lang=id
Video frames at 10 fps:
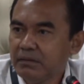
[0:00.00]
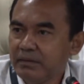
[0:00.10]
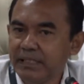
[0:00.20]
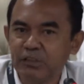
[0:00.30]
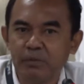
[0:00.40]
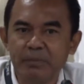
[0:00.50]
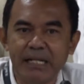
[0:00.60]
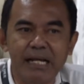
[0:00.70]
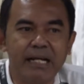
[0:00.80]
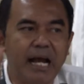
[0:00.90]
Dia cuma
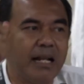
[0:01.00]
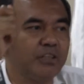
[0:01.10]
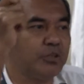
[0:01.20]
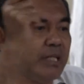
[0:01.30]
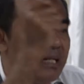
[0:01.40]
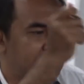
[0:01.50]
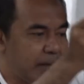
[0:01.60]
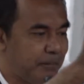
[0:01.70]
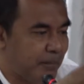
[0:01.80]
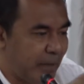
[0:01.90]
bilang kalau sudah
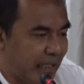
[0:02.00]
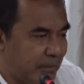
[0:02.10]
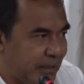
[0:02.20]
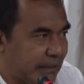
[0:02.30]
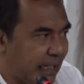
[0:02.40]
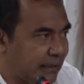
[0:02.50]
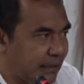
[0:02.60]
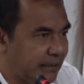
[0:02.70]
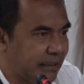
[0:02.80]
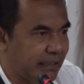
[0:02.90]
lengkap
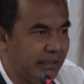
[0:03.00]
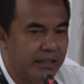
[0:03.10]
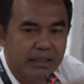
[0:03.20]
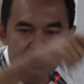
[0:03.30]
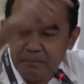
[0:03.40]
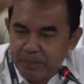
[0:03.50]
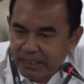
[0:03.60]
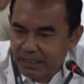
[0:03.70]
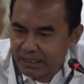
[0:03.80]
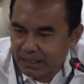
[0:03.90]
administrasi di sini,
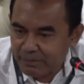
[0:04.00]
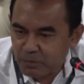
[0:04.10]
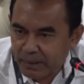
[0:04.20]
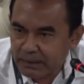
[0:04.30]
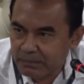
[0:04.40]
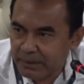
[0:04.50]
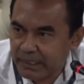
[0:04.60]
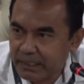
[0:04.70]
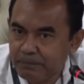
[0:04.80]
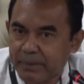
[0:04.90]
pergi ke kabupaten
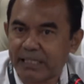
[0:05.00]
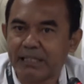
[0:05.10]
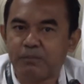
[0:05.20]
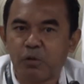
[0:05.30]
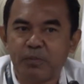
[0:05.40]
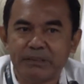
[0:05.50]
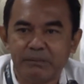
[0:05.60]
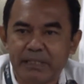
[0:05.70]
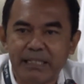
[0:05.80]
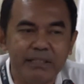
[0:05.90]
begini, pergi ke
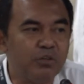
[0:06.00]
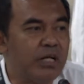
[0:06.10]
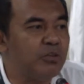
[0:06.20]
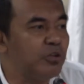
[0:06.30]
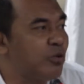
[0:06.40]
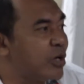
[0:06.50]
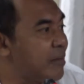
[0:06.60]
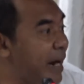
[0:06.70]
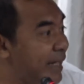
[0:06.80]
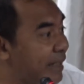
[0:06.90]
provinsi begini, itu kan untuk
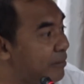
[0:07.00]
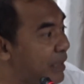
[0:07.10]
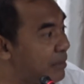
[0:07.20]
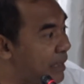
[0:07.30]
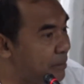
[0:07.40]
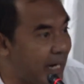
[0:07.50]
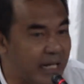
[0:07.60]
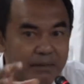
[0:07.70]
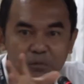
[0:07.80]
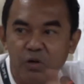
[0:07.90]
orang baik. Bagaimana
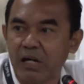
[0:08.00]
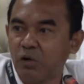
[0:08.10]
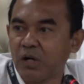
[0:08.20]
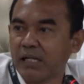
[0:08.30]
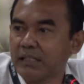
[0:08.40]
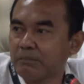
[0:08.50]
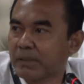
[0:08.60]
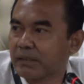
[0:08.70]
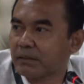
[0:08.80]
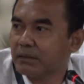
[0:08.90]
menangkap orang-orang yang
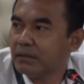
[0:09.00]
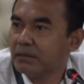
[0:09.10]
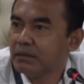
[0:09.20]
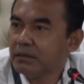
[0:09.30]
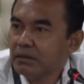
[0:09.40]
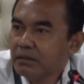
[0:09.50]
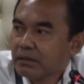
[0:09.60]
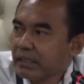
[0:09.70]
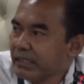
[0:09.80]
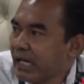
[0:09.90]

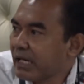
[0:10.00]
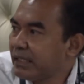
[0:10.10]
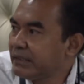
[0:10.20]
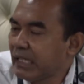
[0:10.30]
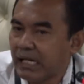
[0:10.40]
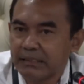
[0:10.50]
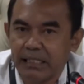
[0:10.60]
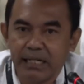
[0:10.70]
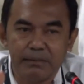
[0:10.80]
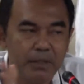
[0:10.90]
keliaran di
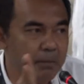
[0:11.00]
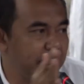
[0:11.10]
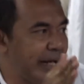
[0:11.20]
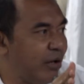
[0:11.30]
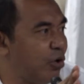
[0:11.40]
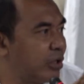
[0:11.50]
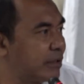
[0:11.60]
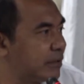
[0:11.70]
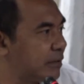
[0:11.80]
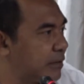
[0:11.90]
jalan-jalan yang belok
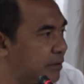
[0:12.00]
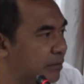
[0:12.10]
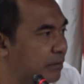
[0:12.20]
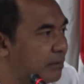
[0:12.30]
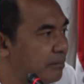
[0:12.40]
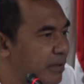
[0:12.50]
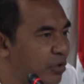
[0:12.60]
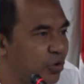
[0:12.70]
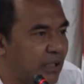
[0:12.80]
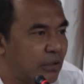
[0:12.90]

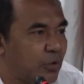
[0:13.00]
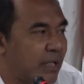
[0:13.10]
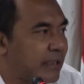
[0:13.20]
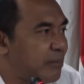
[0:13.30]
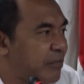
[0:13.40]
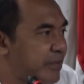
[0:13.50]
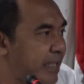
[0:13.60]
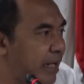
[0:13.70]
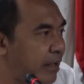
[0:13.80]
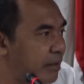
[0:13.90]
menurut aturan yang
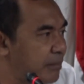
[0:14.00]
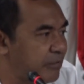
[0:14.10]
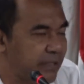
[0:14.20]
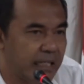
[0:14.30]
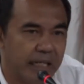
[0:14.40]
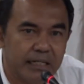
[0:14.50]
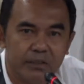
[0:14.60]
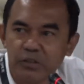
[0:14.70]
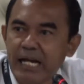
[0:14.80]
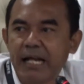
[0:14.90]
mafia mafia yang ada
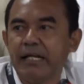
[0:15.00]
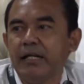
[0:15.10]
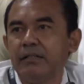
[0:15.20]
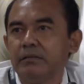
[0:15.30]
itu nggak ada.